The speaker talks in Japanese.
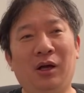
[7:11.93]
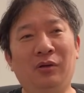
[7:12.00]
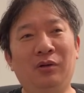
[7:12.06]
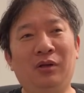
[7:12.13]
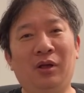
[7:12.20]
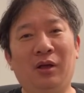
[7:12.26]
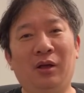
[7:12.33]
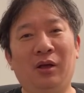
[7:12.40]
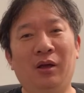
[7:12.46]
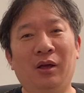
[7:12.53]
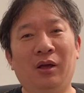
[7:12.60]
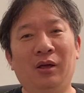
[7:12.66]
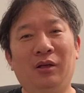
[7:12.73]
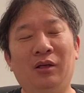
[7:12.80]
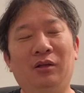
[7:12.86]
歩いて
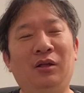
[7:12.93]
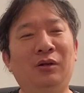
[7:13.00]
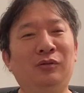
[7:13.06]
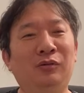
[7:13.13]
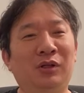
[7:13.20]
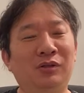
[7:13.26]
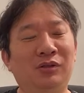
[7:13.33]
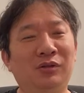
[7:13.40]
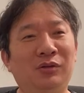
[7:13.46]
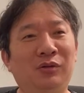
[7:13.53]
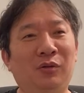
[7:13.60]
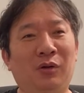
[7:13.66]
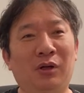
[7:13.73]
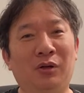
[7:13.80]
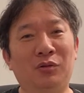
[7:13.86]
行ってるんですっ
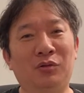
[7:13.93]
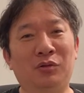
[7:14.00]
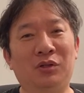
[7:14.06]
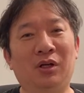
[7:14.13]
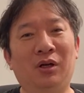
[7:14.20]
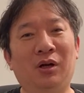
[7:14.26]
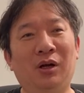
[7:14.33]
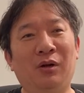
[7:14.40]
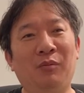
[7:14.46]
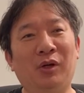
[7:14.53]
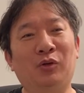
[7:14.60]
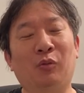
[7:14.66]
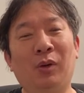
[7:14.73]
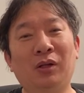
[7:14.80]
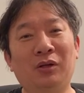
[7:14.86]
てお話をしたら、
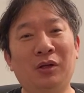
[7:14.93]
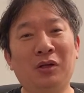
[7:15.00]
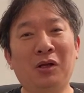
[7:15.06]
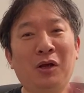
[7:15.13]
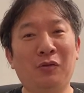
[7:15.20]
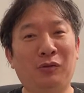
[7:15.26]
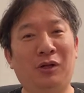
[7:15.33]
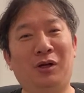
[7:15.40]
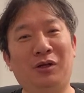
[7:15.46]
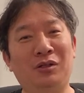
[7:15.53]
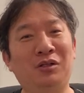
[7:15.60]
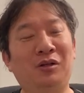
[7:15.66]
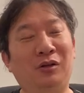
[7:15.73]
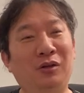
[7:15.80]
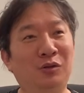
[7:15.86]
まあ、泊まってきなよって
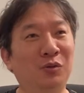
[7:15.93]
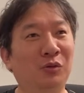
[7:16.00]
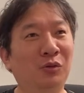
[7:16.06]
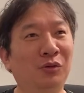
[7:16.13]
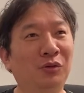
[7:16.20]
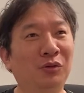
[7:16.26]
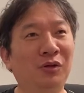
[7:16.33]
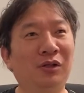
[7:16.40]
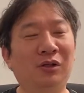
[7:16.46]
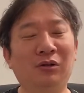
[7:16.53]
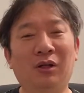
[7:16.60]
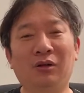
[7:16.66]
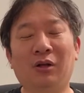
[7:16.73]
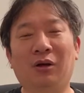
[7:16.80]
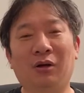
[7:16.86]
話になって、ちょうど夕
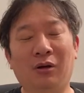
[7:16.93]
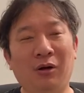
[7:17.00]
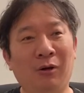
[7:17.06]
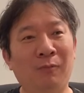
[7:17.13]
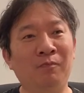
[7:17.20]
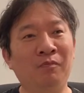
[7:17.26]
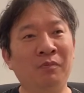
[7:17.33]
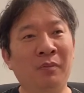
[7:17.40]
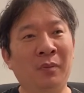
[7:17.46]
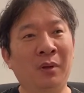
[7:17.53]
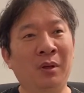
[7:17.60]
方だったから、あの、